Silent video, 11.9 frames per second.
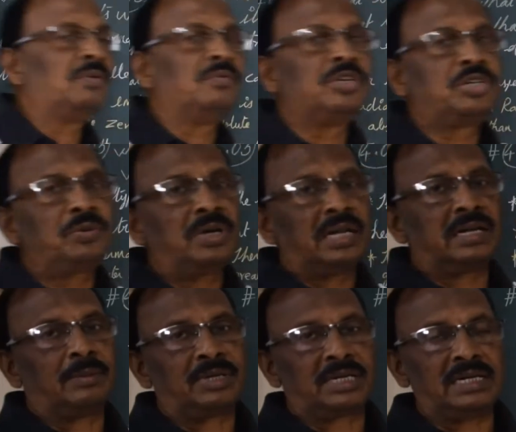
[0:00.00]
விஷுவலாக
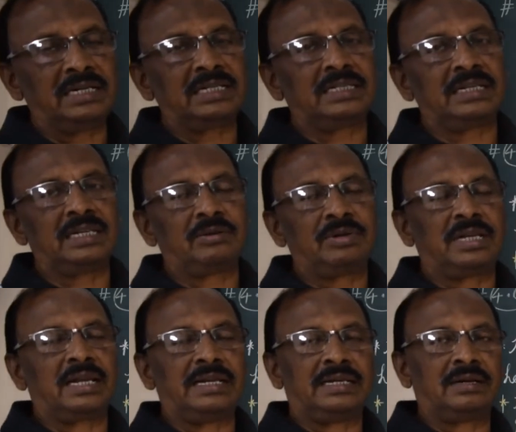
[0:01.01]
நம்ம கண்ணுக்கு தெரியக்கூடிய
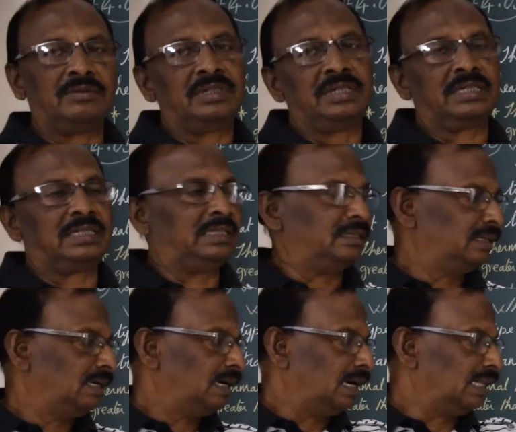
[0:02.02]
லைட்டாகவும் இருக்குது
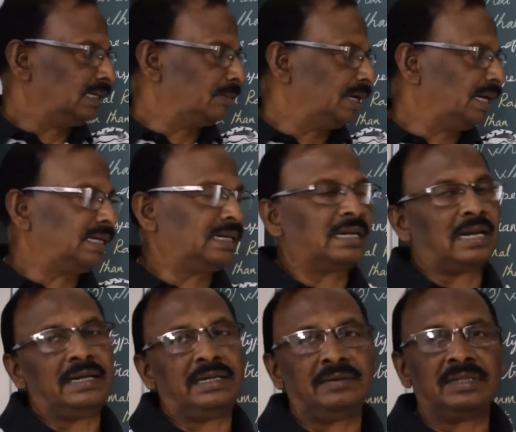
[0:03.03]
அதுக்கு மேலே இருக்கிற
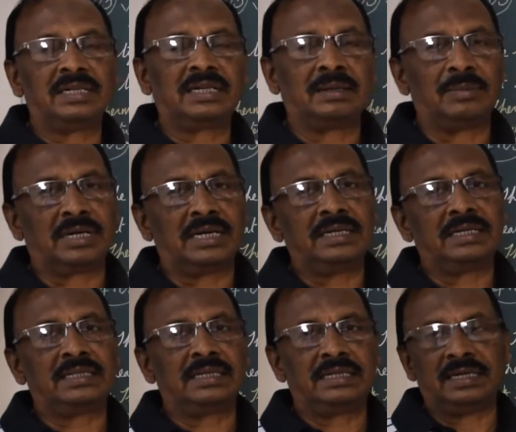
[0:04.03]
லைட் வந்து நம்ம
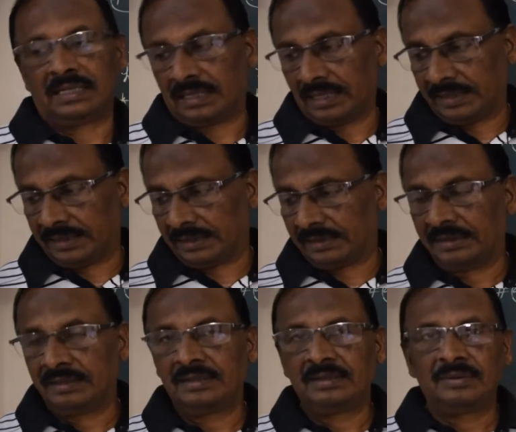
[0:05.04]
கண்ணுக்கு தெரியாத லைட்
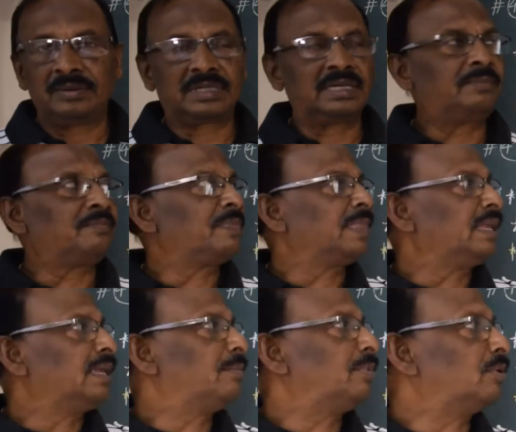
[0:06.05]
ஓகே
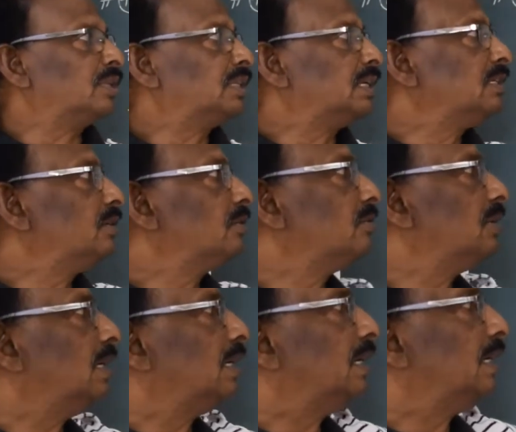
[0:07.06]
இப்போ உனக்கு தெரிஞ்சிருக்கும்னு
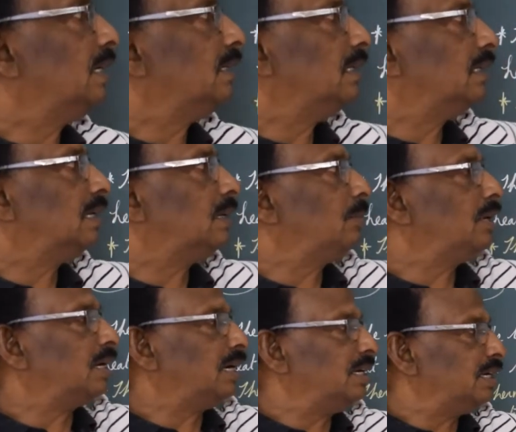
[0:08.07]
நினைக்கிறேன் இந்த தெர்மல்
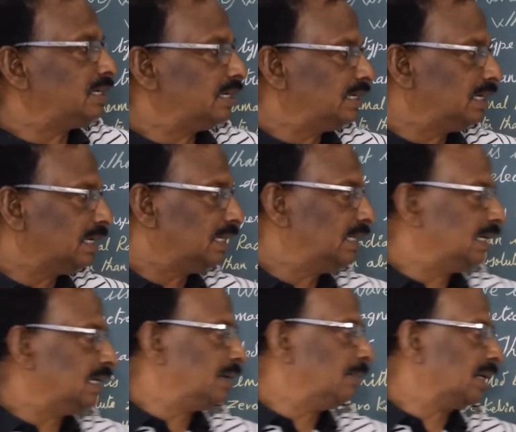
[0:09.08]
ரேடியேஷனுங்கிறது
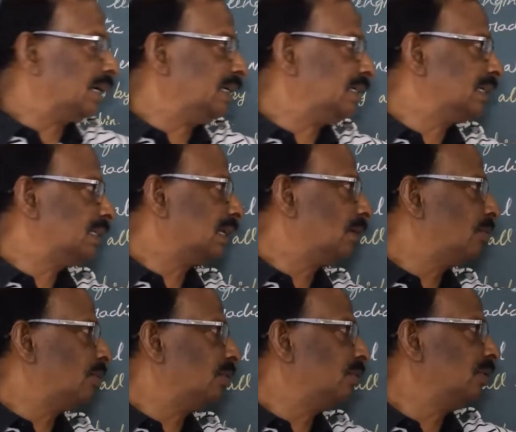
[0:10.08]
என்ன மெக்கானிசத்தில் ஒரு